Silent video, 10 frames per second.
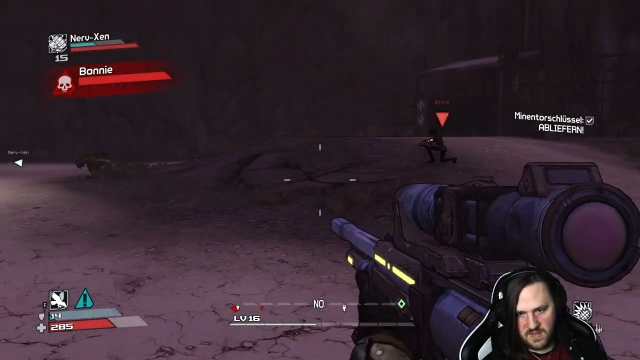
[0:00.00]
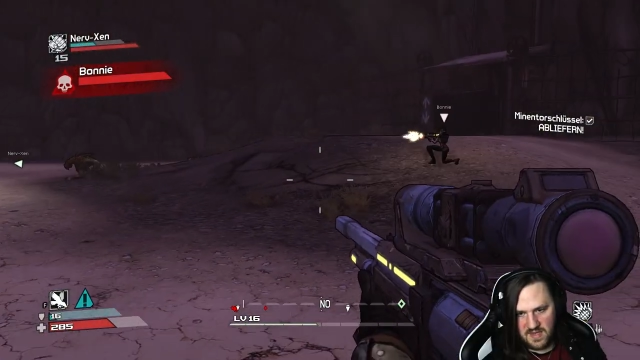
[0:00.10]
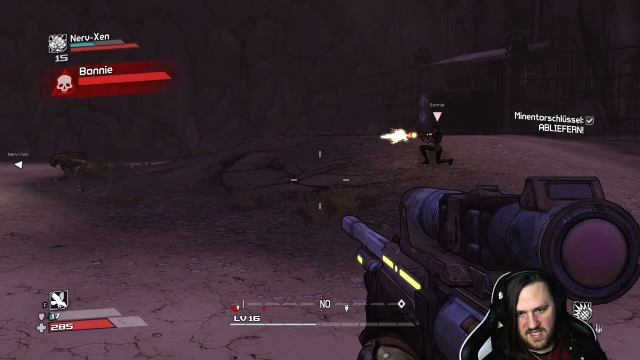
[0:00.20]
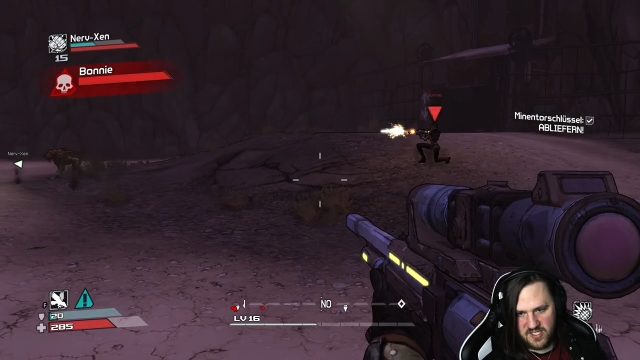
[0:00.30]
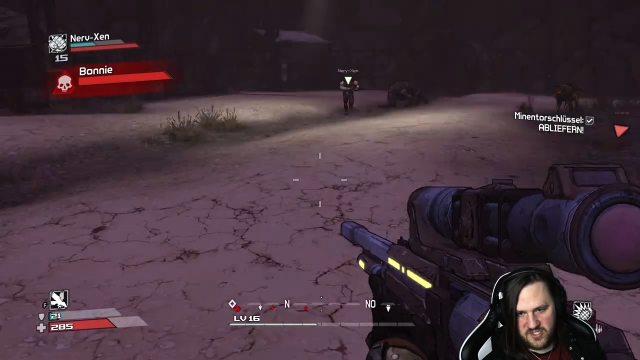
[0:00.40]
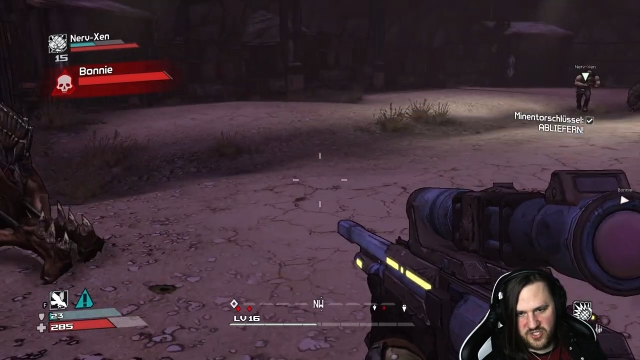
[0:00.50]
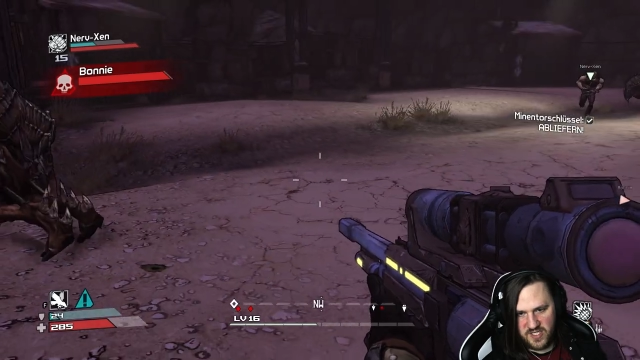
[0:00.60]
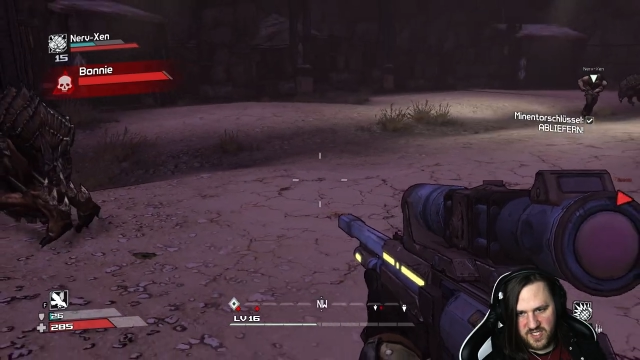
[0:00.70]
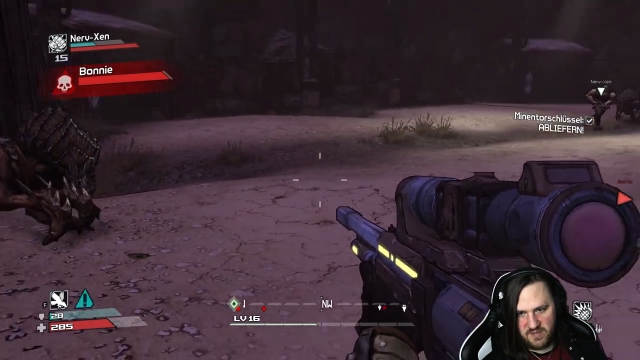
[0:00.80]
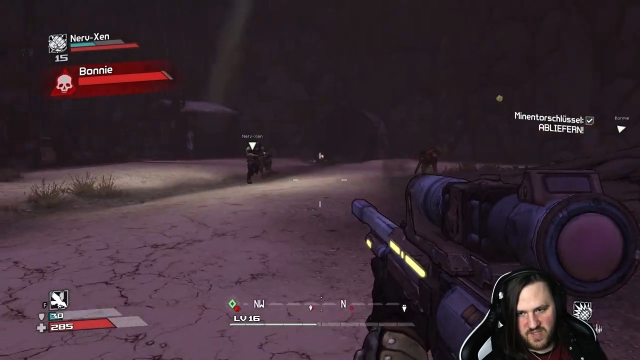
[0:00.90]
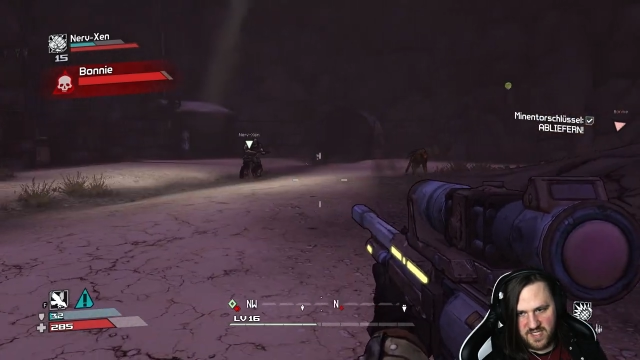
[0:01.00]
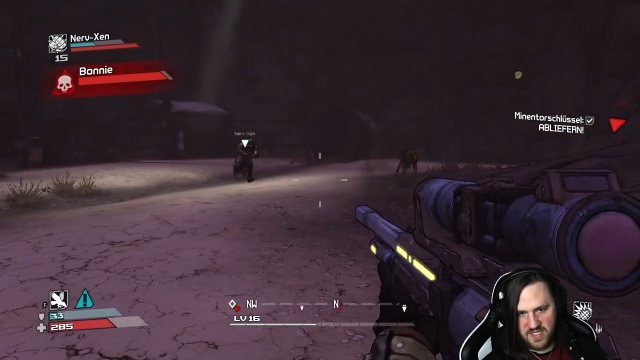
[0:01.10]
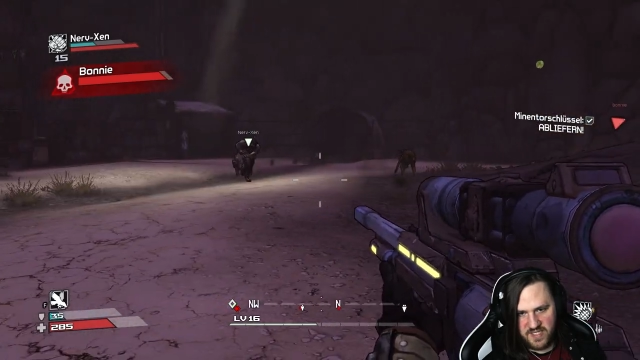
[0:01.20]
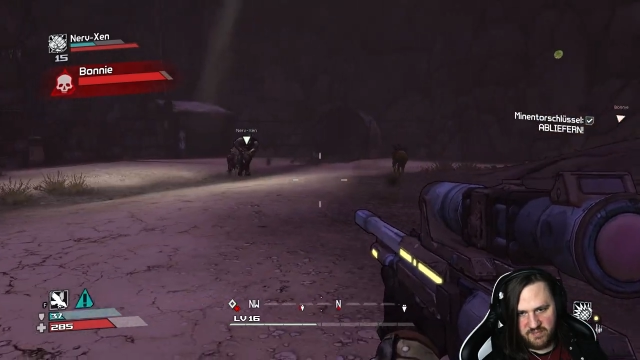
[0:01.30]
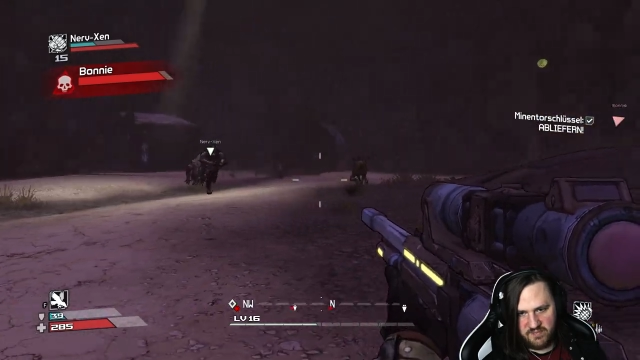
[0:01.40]
Nicht stehen
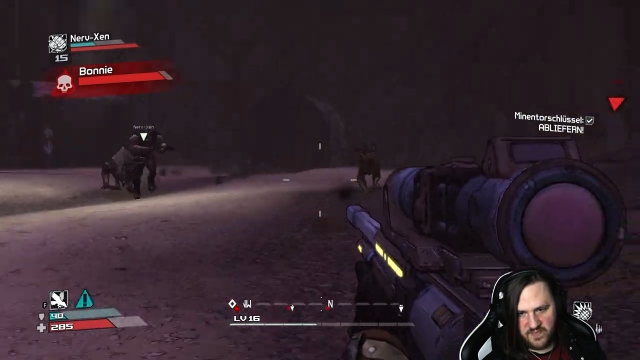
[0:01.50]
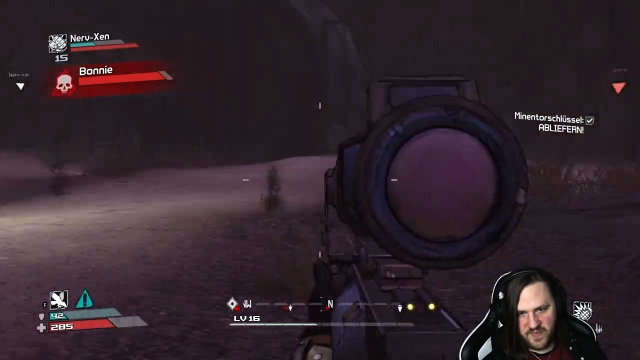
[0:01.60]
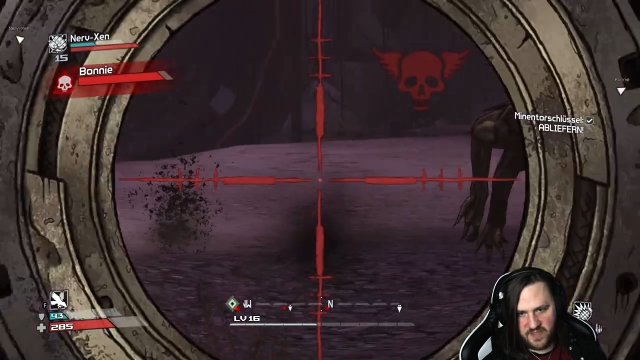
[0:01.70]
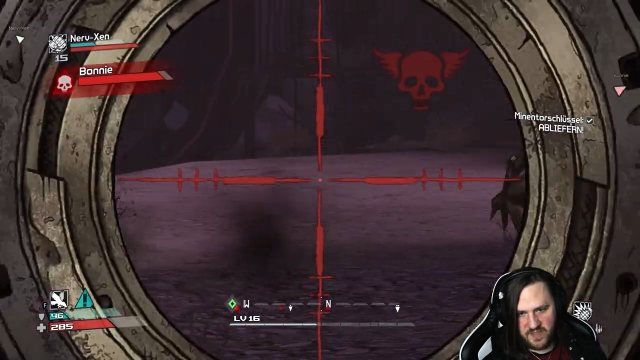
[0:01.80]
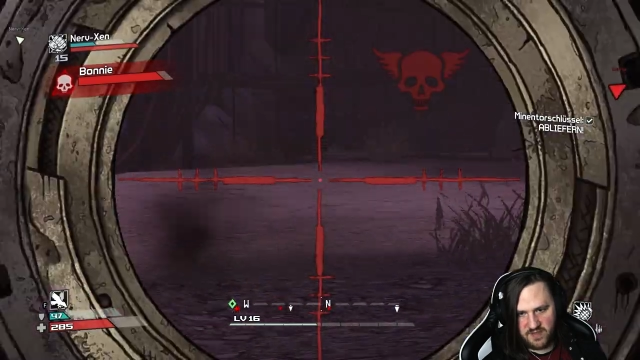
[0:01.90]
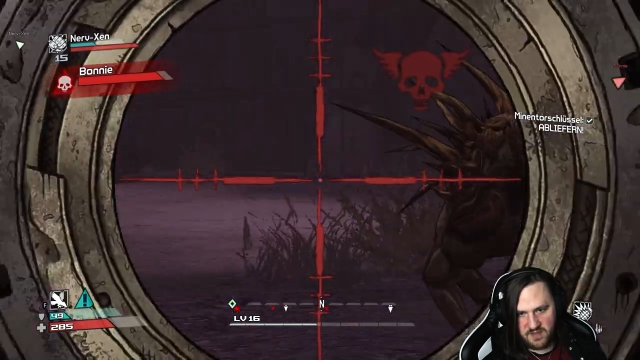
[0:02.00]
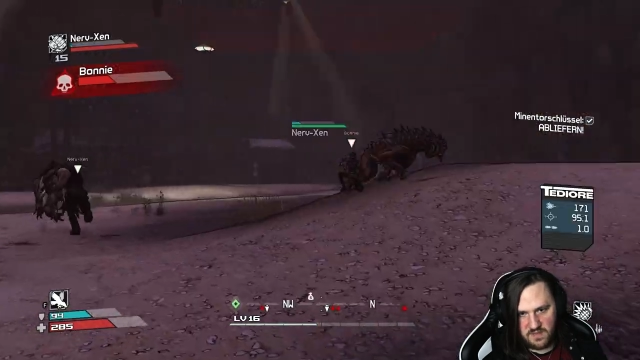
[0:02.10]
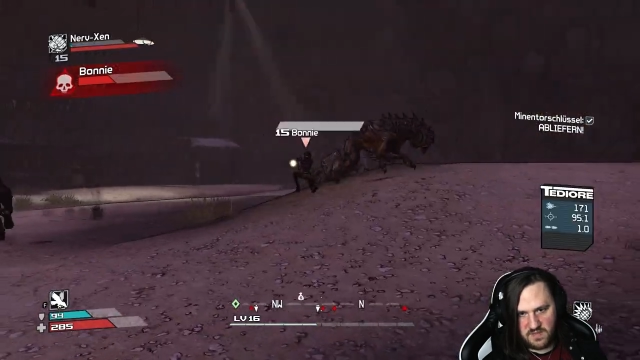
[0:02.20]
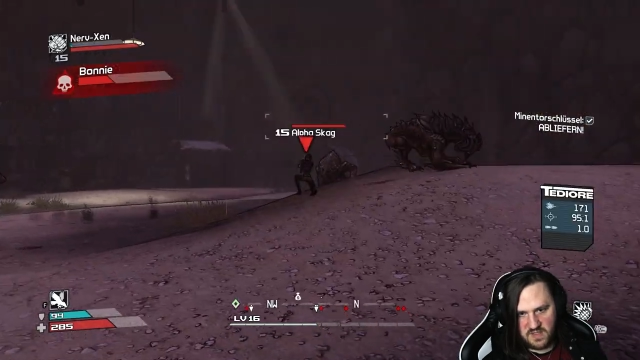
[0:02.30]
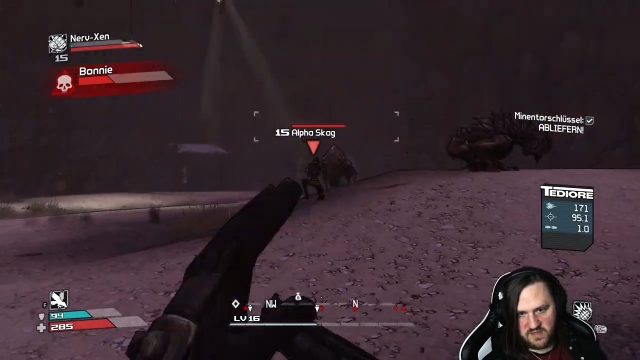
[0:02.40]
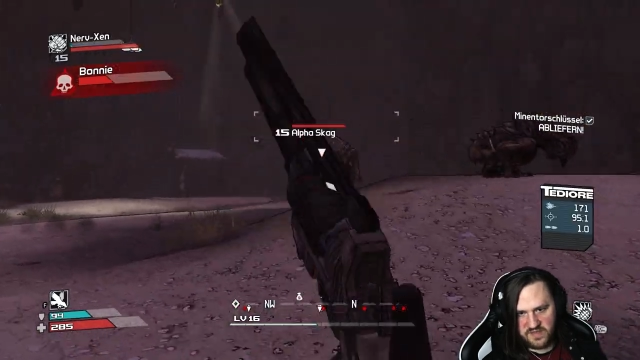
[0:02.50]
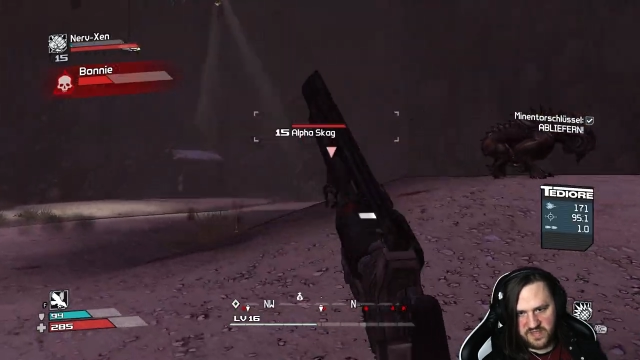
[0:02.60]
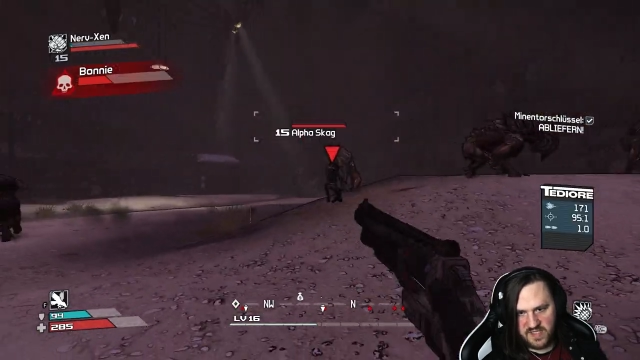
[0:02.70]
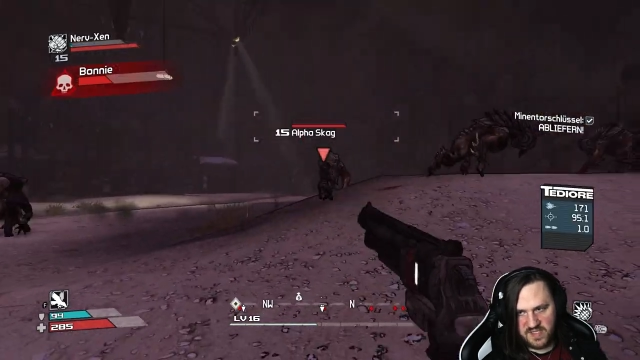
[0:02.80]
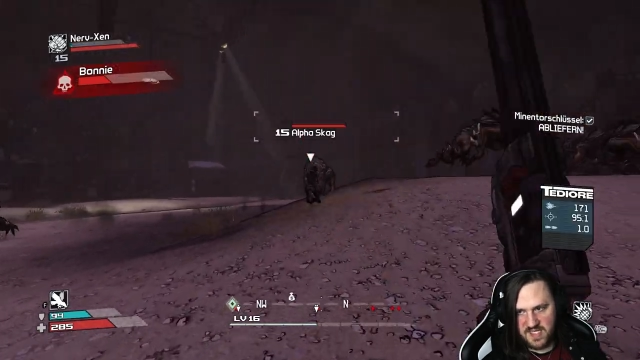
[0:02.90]
bleiben. Das ist
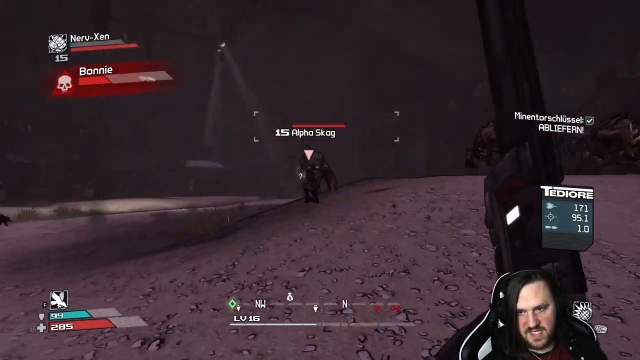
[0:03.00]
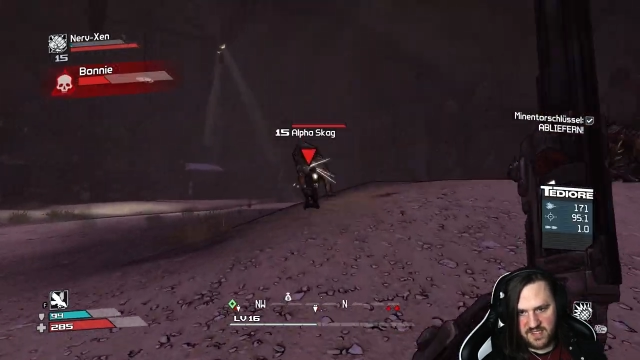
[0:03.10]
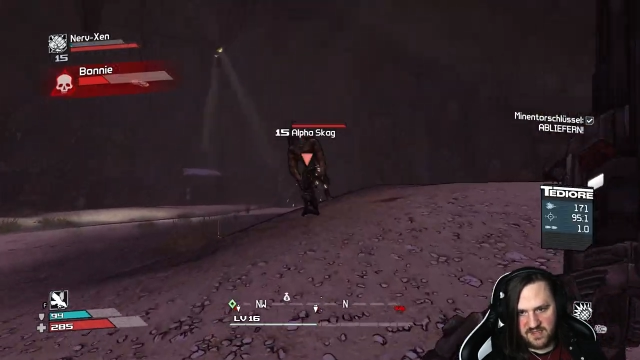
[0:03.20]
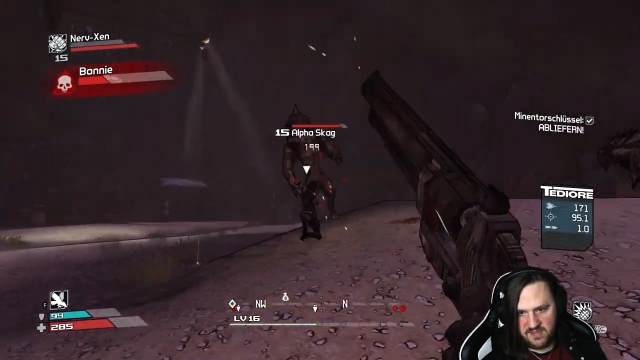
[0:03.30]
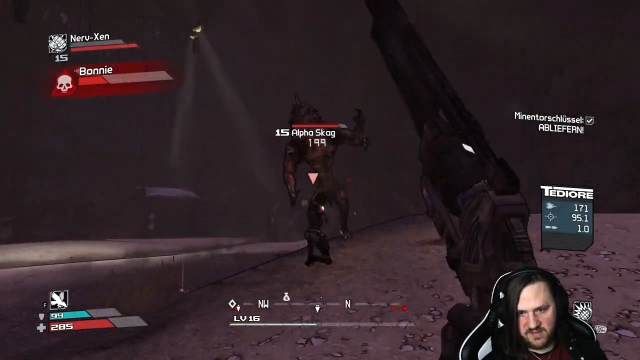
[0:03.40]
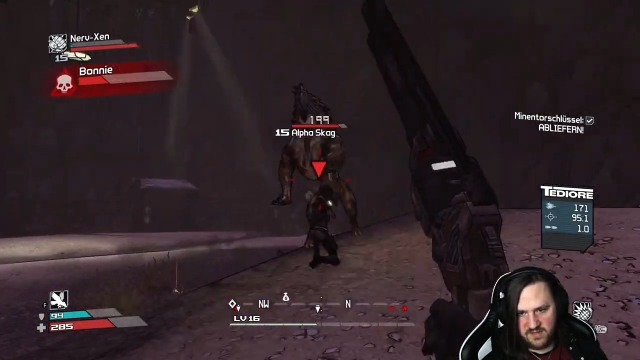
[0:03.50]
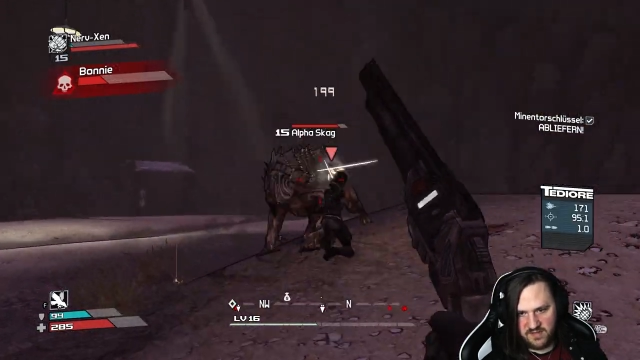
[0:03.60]
echt kacke.